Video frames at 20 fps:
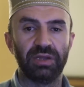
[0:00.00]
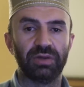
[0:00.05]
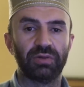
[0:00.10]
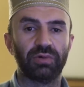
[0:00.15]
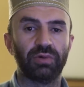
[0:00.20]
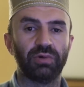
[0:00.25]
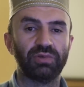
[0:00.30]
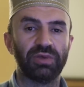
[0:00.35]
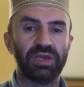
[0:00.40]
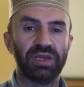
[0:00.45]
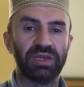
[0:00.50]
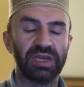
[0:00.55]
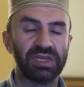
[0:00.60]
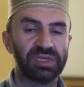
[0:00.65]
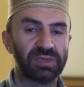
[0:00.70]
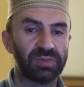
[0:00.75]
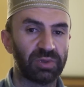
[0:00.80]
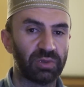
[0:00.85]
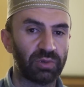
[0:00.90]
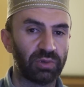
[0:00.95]
Konuya
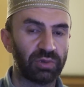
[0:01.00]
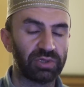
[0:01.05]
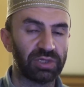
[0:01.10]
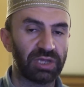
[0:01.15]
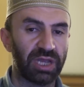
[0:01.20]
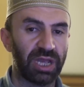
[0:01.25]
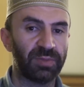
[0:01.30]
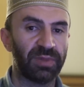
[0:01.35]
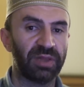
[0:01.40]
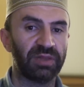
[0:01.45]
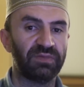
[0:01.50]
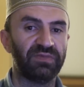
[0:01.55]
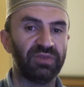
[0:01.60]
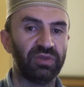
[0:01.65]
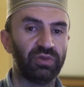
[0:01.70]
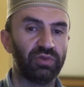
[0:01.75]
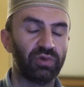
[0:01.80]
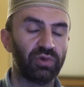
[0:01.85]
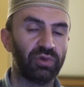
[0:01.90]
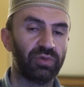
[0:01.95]
geçmeden önce hemen
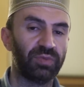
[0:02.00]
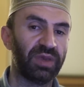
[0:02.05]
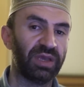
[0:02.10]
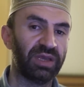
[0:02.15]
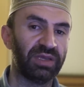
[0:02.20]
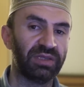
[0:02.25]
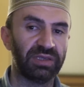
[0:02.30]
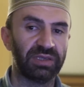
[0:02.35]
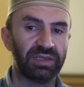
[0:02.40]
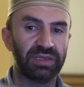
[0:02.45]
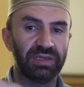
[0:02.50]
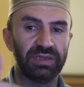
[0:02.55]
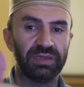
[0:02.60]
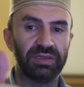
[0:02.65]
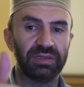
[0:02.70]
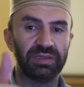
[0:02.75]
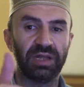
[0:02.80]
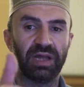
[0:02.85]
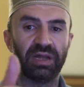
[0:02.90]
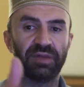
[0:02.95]
videoyu beğenin ki
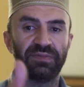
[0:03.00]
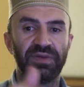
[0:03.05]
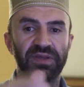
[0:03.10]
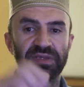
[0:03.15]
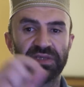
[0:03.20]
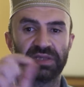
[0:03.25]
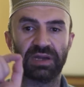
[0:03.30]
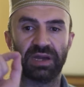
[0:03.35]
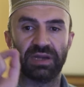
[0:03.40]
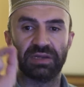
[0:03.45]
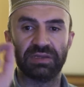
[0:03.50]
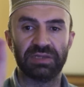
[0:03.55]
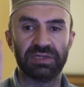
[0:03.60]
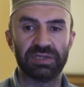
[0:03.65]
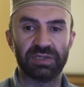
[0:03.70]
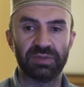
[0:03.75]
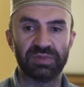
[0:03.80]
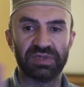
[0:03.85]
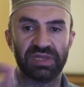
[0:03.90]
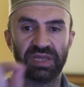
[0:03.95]
daha fazla
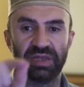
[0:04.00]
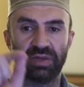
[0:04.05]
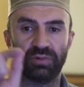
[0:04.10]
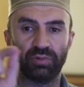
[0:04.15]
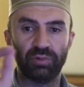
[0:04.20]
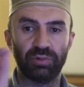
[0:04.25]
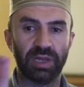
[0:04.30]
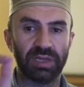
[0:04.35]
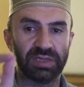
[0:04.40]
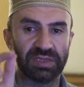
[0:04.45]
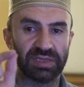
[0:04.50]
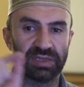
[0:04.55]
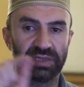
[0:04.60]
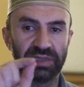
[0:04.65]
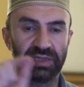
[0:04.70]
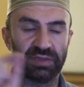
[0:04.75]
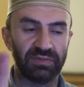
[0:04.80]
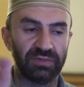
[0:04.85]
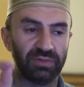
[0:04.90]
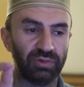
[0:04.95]
kardeşimize de ulaşsın
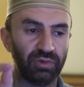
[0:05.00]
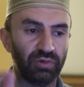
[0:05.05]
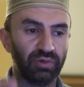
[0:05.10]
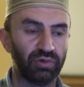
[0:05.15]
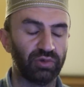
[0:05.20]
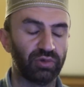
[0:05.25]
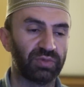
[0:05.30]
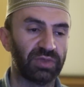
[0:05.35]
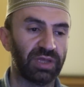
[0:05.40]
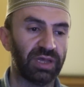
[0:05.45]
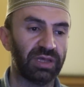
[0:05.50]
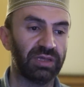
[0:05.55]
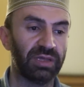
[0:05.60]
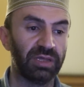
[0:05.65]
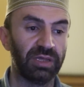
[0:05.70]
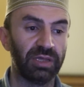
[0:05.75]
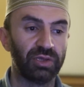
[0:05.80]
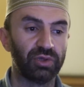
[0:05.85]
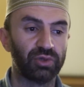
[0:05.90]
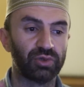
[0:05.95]
YouTube'da.
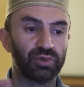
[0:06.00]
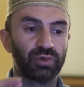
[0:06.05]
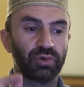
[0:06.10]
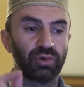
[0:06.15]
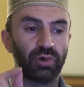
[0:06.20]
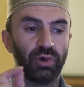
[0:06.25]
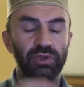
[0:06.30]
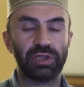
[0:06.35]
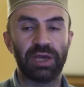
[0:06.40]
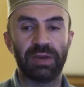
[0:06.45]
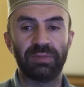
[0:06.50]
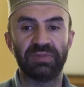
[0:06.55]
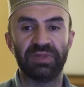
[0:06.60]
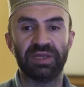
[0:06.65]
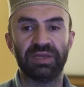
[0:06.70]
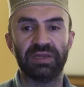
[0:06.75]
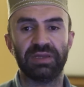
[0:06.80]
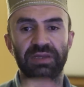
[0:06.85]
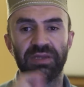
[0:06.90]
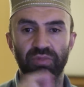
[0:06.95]
Çünkü
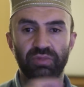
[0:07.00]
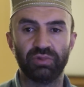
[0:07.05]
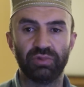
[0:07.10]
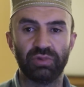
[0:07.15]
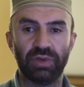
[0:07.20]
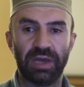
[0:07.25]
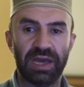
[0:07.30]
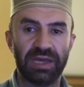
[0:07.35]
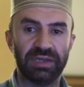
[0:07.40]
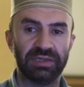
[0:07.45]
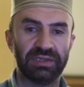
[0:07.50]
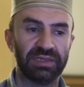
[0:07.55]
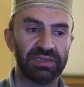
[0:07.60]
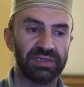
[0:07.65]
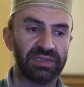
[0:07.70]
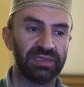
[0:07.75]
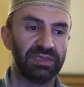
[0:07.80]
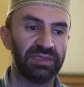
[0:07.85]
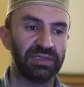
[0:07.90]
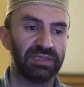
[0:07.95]
önemli. Bunu
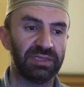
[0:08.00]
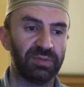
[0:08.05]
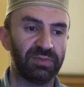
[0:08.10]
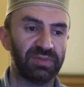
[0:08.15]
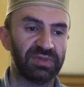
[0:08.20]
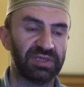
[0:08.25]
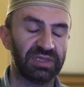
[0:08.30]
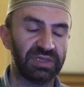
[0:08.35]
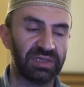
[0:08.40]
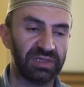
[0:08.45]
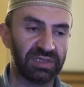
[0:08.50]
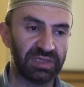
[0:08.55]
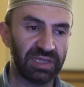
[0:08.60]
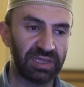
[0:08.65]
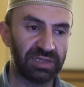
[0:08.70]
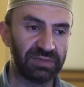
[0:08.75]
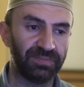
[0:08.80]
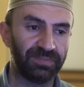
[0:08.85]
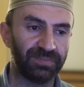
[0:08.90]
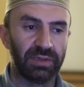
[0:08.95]
herkesin izlemesini
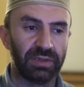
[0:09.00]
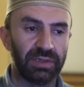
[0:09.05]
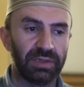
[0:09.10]
isterim.